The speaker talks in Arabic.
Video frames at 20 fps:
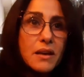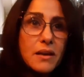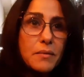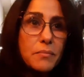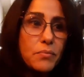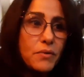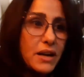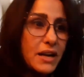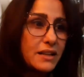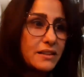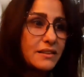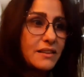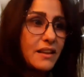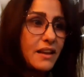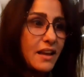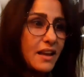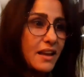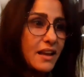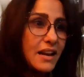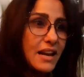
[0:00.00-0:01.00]
بواحد
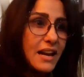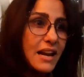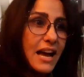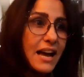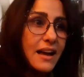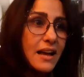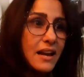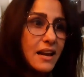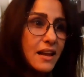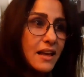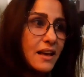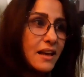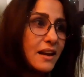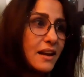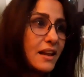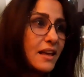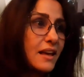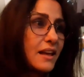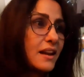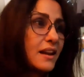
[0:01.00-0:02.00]
ال ال
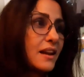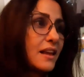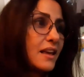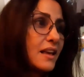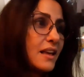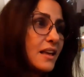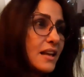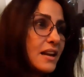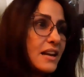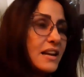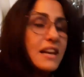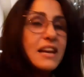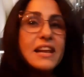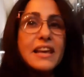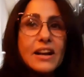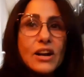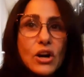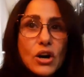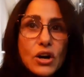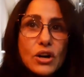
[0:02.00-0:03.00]
ال
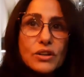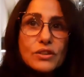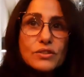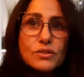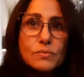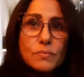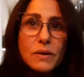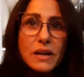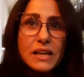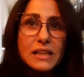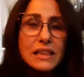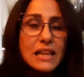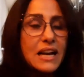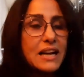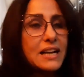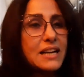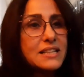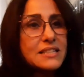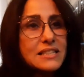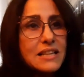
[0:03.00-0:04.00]
ليليغونس بواحد لا
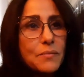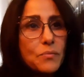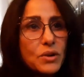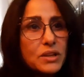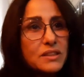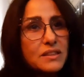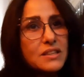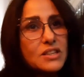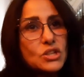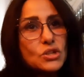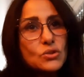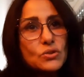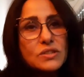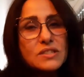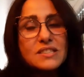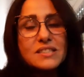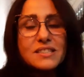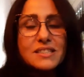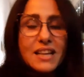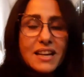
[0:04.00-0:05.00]
كلاس لا موان دي
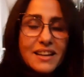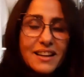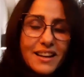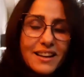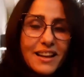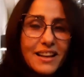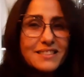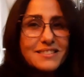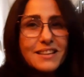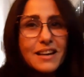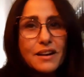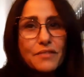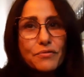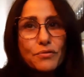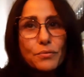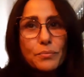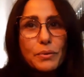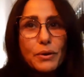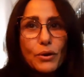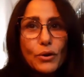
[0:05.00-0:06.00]
شوز نتا حنا
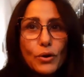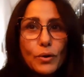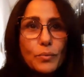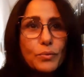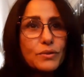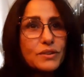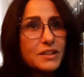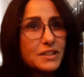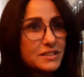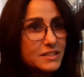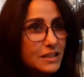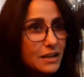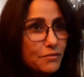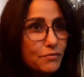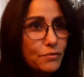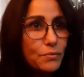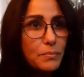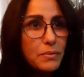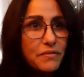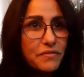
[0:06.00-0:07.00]
نعترفوا بهم
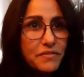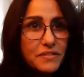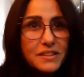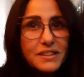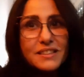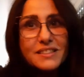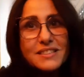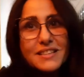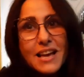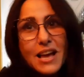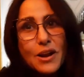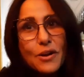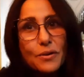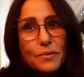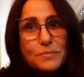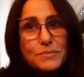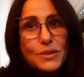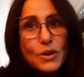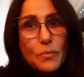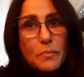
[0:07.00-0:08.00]
وكنتعرفوا بالفن
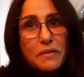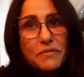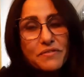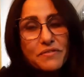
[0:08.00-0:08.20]
ديالهم حتى هما